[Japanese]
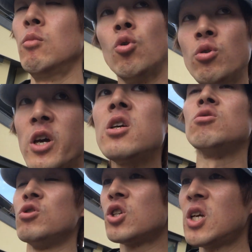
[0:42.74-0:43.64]
もう兵器
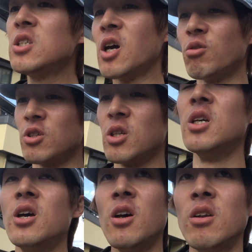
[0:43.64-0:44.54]
の実験材料です
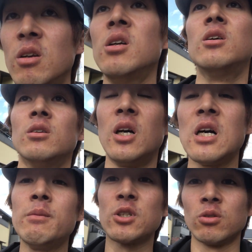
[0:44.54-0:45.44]
長
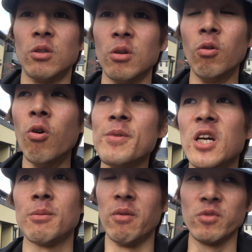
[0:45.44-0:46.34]
浜市の大
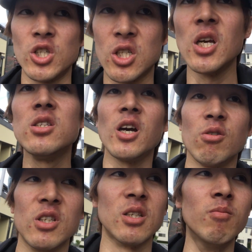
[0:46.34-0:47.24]
八番実験材
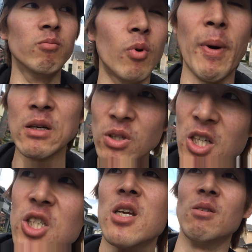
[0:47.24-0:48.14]
料ですもう爆
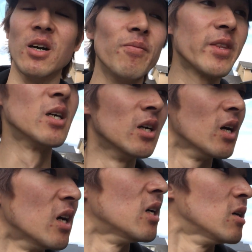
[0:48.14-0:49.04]
撃していいわ
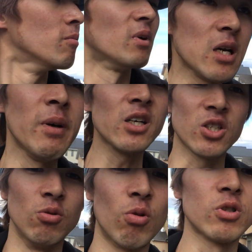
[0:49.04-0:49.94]
米原
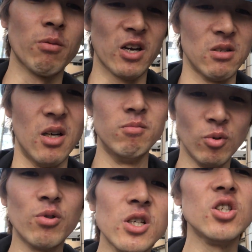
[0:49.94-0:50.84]
市残せばいいわ
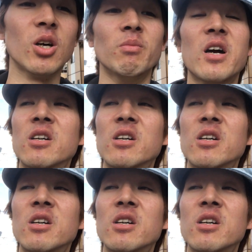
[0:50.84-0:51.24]
もういいんや